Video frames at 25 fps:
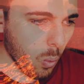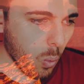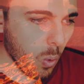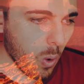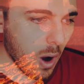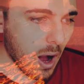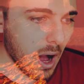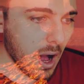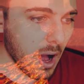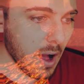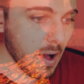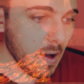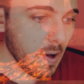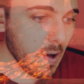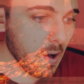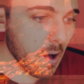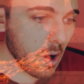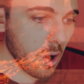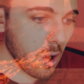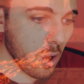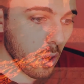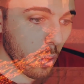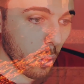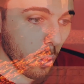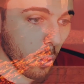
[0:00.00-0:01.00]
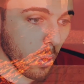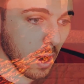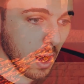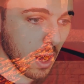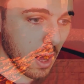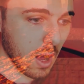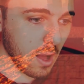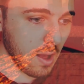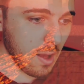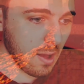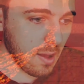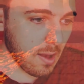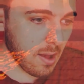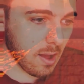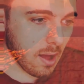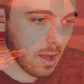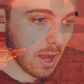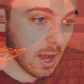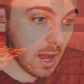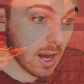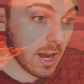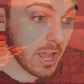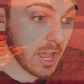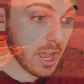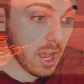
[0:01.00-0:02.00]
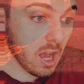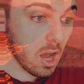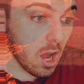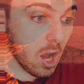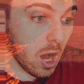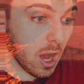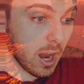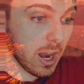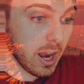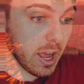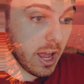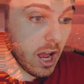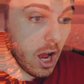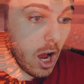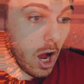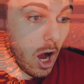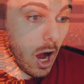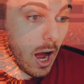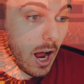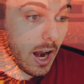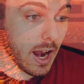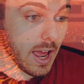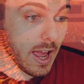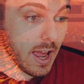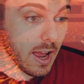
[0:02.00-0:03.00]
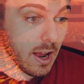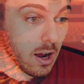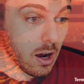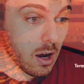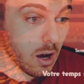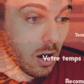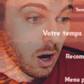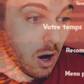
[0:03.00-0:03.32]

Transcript: Ouah. Ouah. Allez, allez, allez